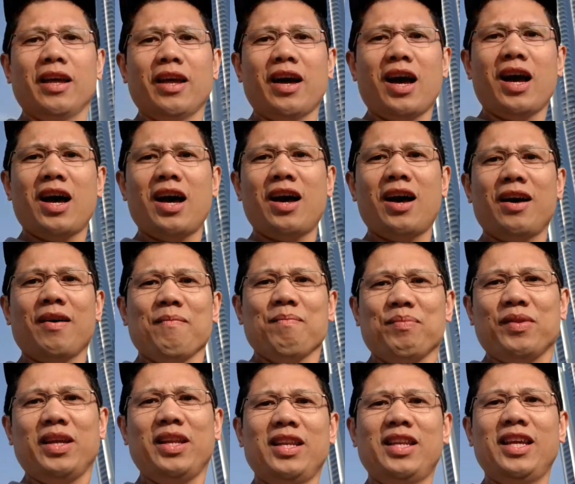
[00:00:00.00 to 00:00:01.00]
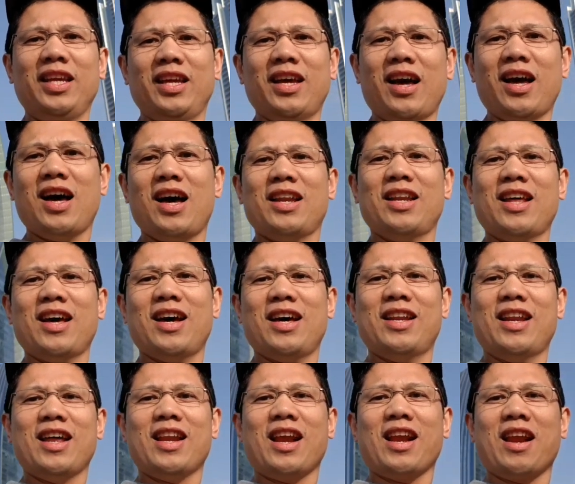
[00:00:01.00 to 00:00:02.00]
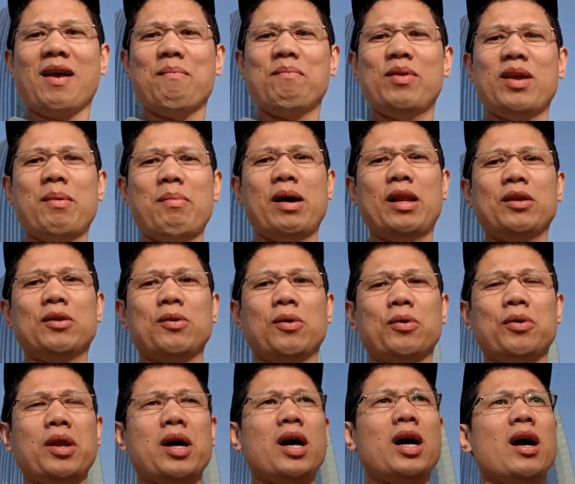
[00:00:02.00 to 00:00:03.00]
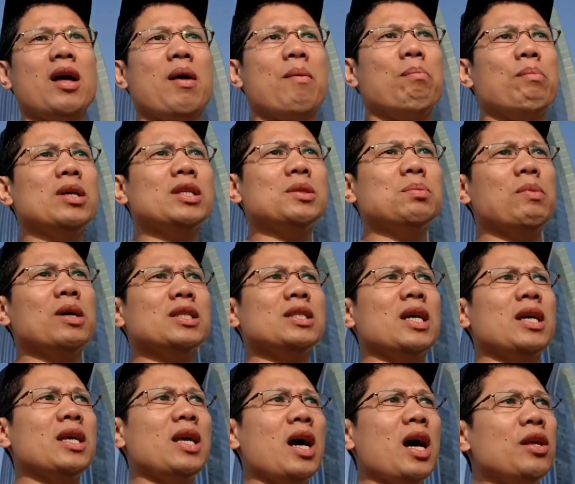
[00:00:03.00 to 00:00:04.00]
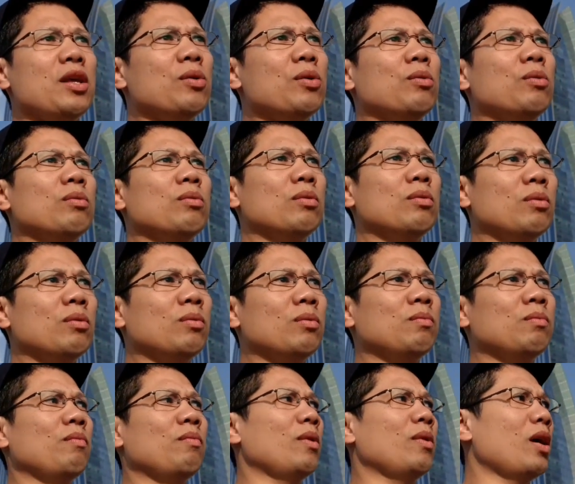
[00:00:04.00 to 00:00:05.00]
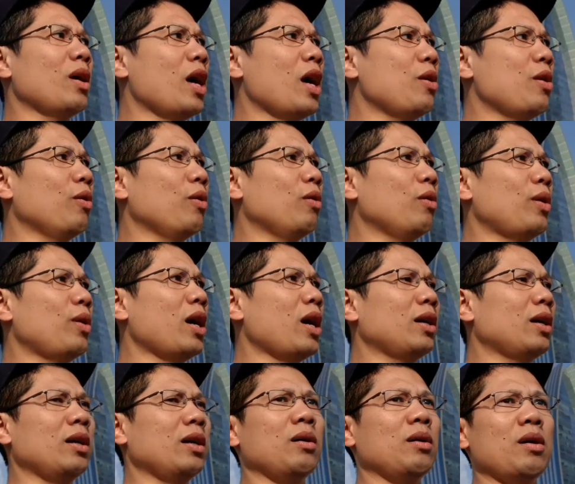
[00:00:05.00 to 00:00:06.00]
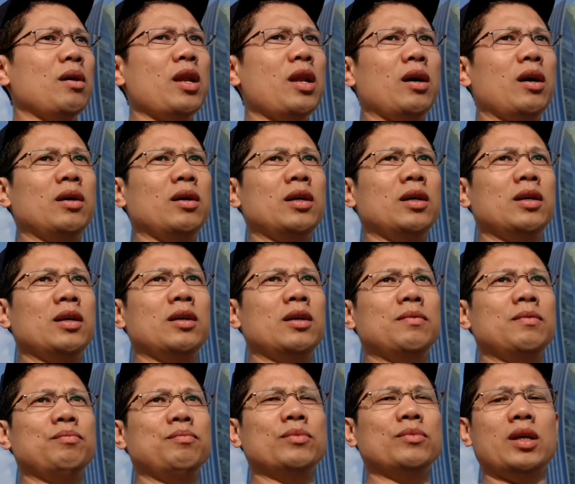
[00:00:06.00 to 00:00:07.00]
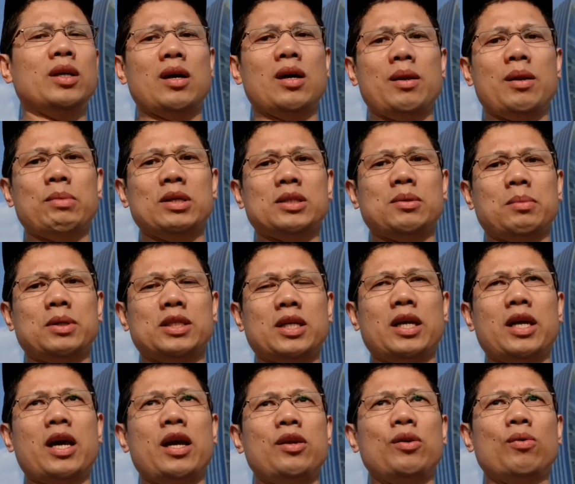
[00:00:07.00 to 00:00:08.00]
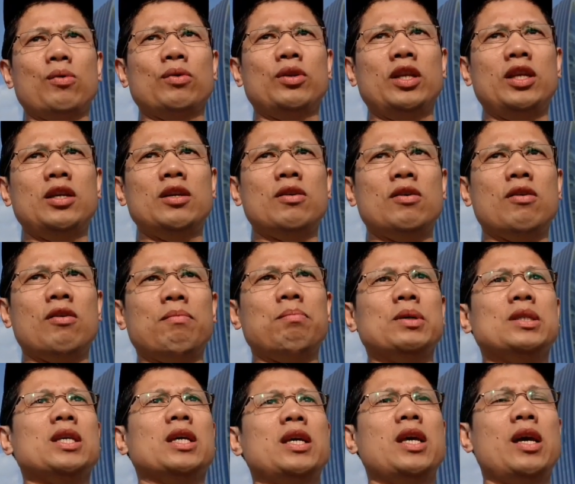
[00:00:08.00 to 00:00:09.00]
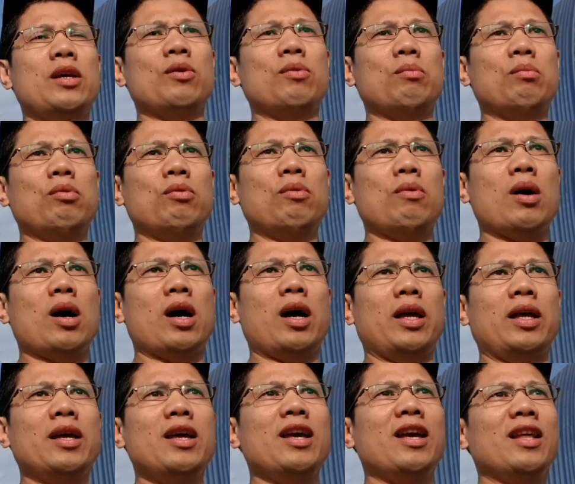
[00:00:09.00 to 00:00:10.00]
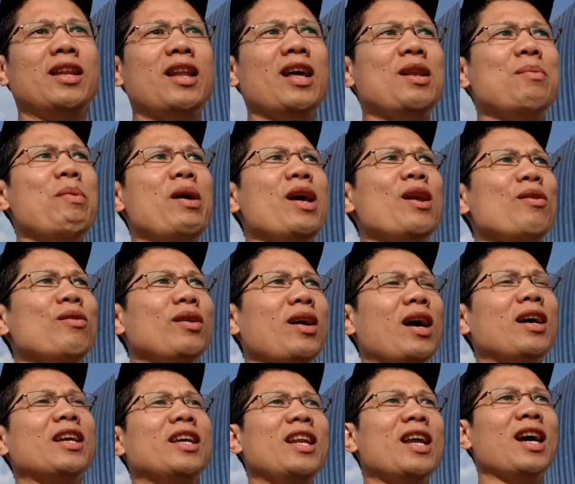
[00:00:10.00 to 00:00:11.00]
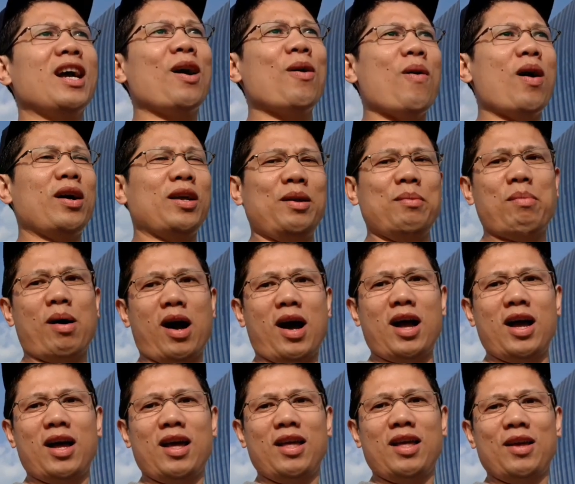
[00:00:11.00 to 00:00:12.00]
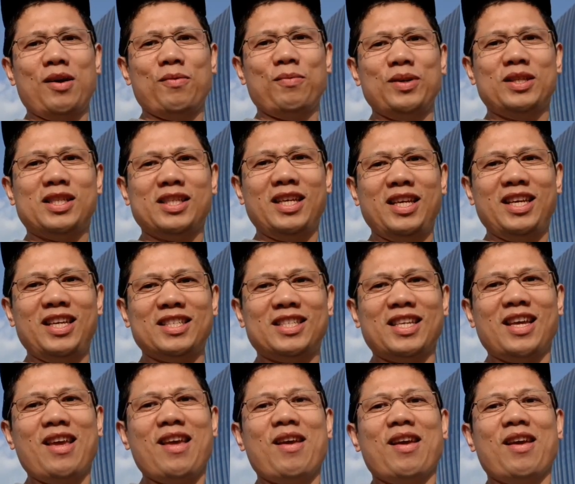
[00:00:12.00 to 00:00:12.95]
uh, hindi uh, na nararamdaman ko na mas masaya yung ano ng ng mas masaya yung DO, masaya yung buhay dahil meron kang ginagawang iba which is